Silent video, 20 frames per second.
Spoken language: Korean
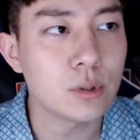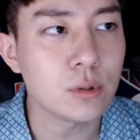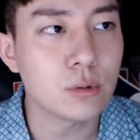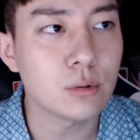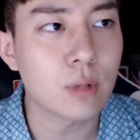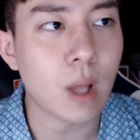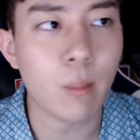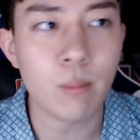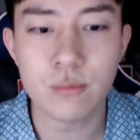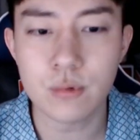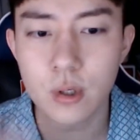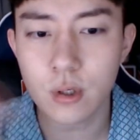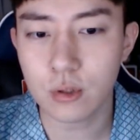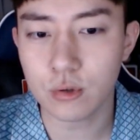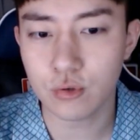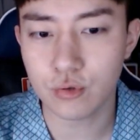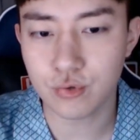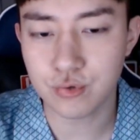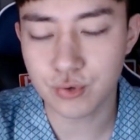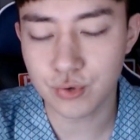그
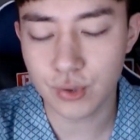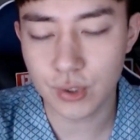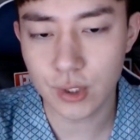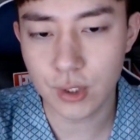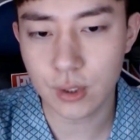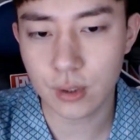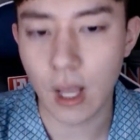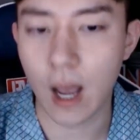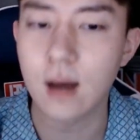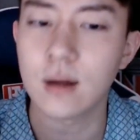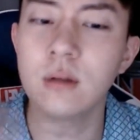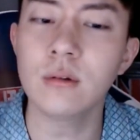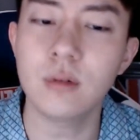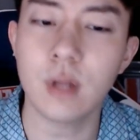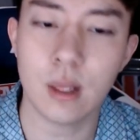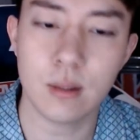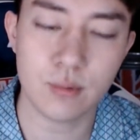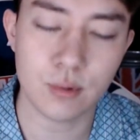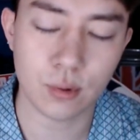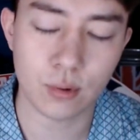남자애 둘이 다른
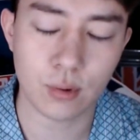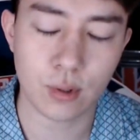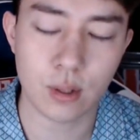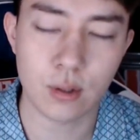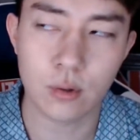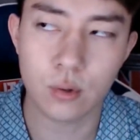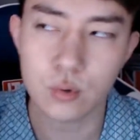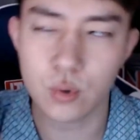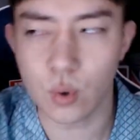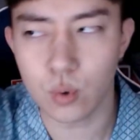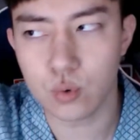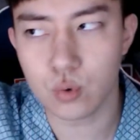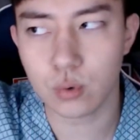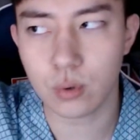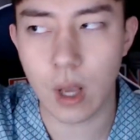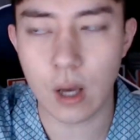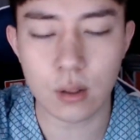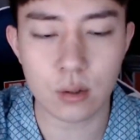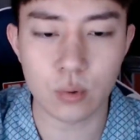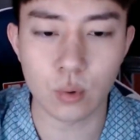테이블이었어 걔네는 쪽쪽
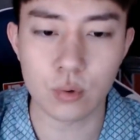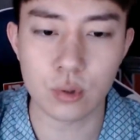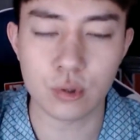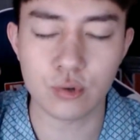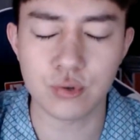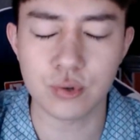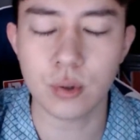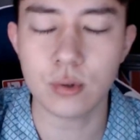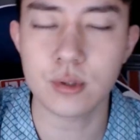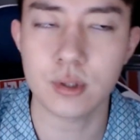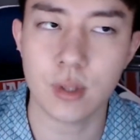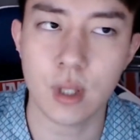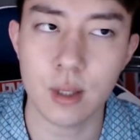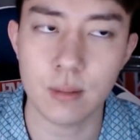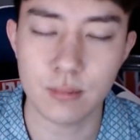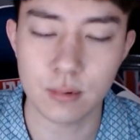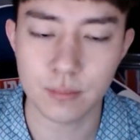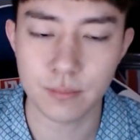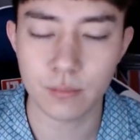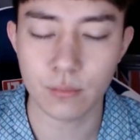다른 어디 구석주
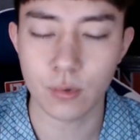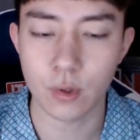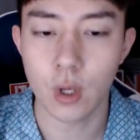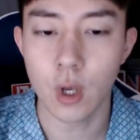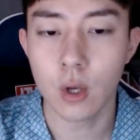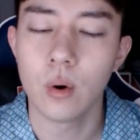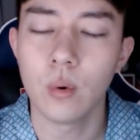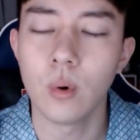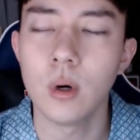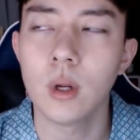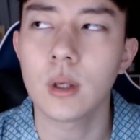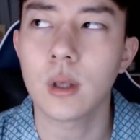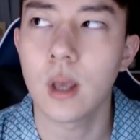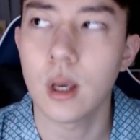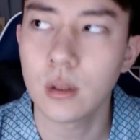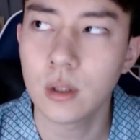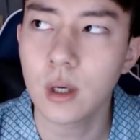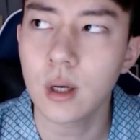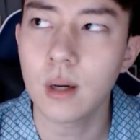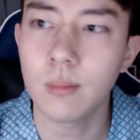테이블 응. 음. 원래
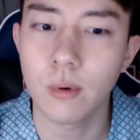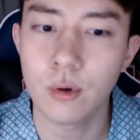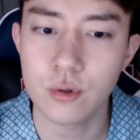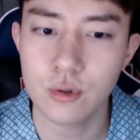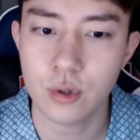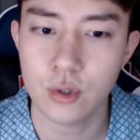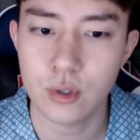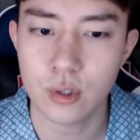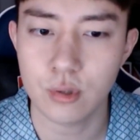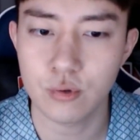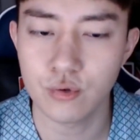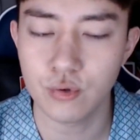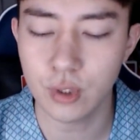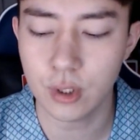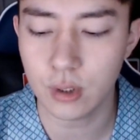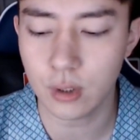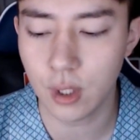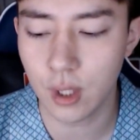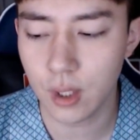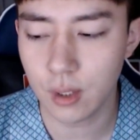걔네가 먼저 이제
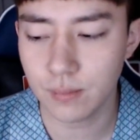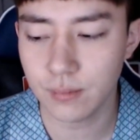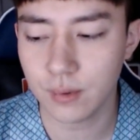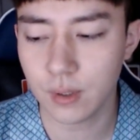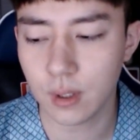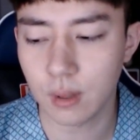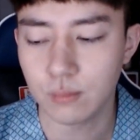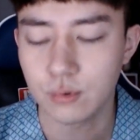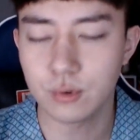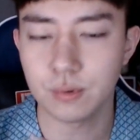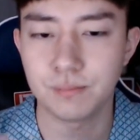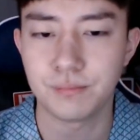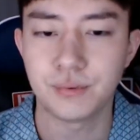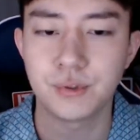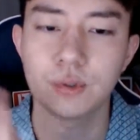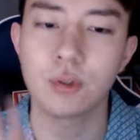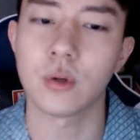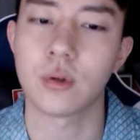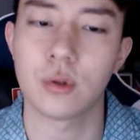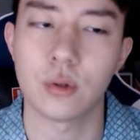우리 테이블에 아무튼
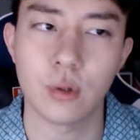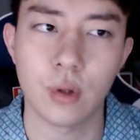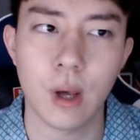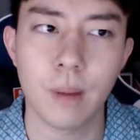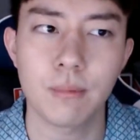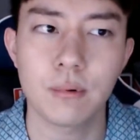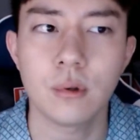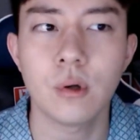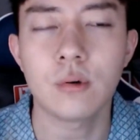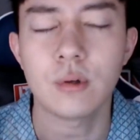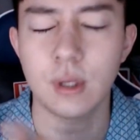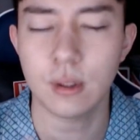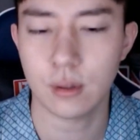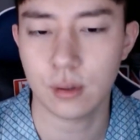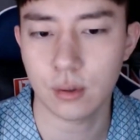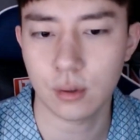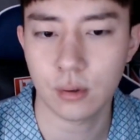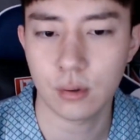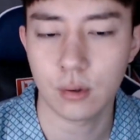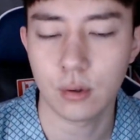붙었어 합석을
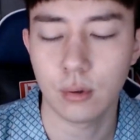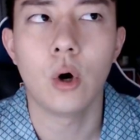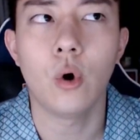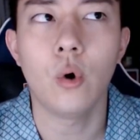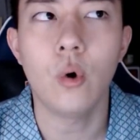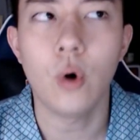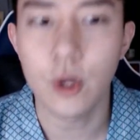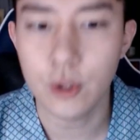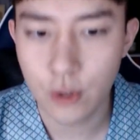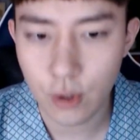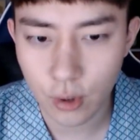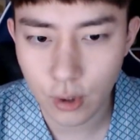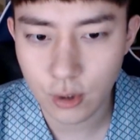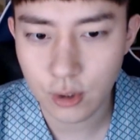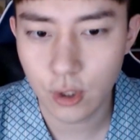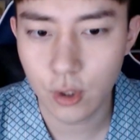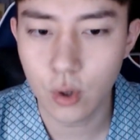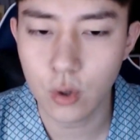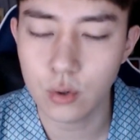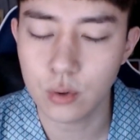했어 어
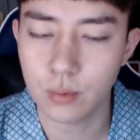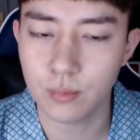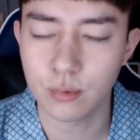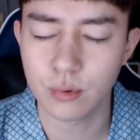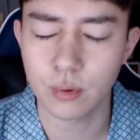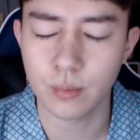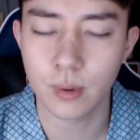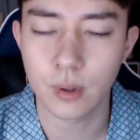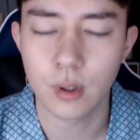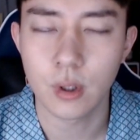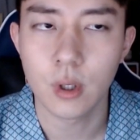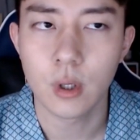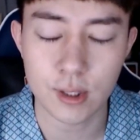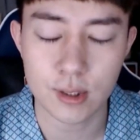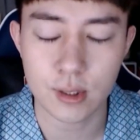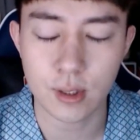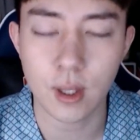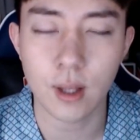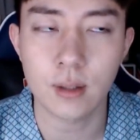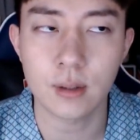안녕하세요 이러면서 막
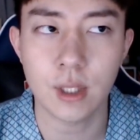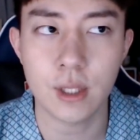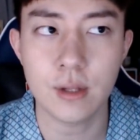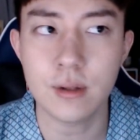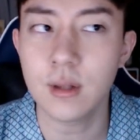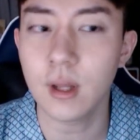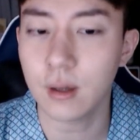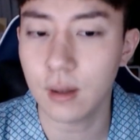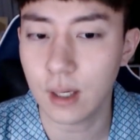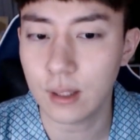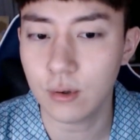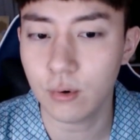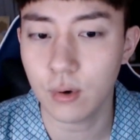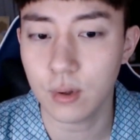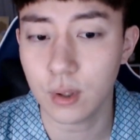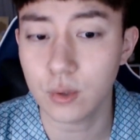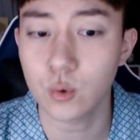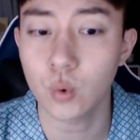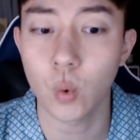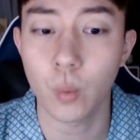이제 나한테 인사를 하는
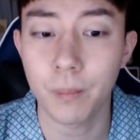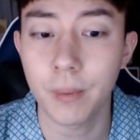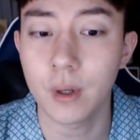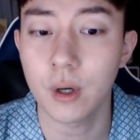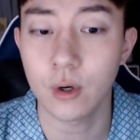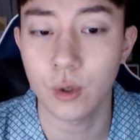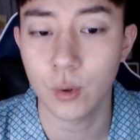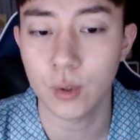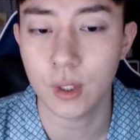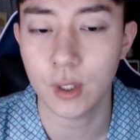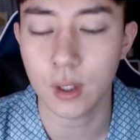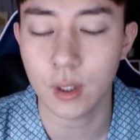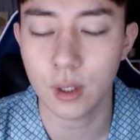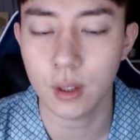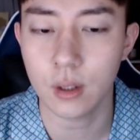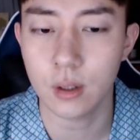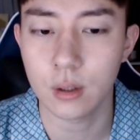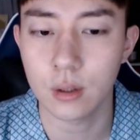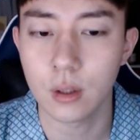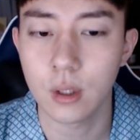거야 사촌 오빠라
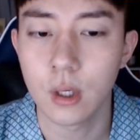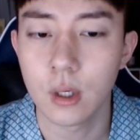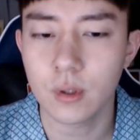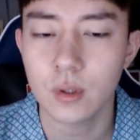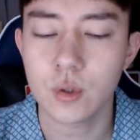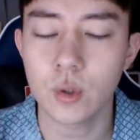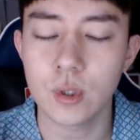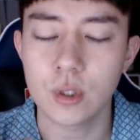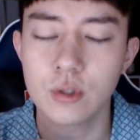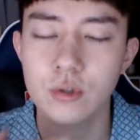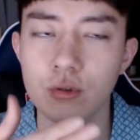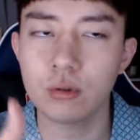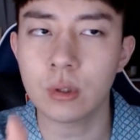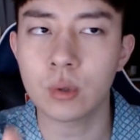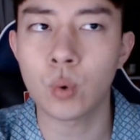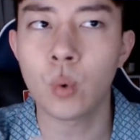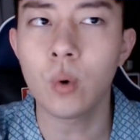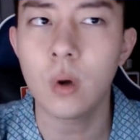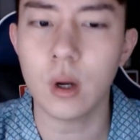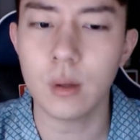그러니까 근데 저 이
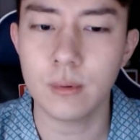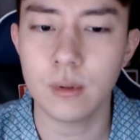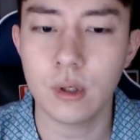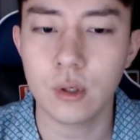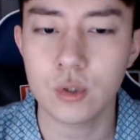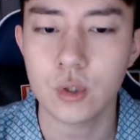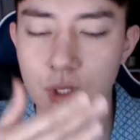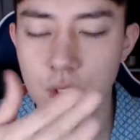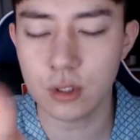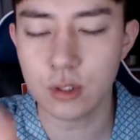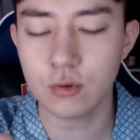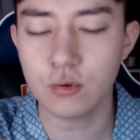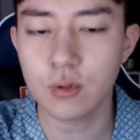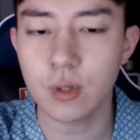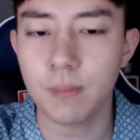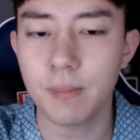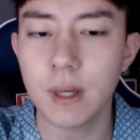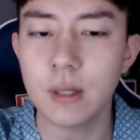친구랑 동갑이에요 이 친구가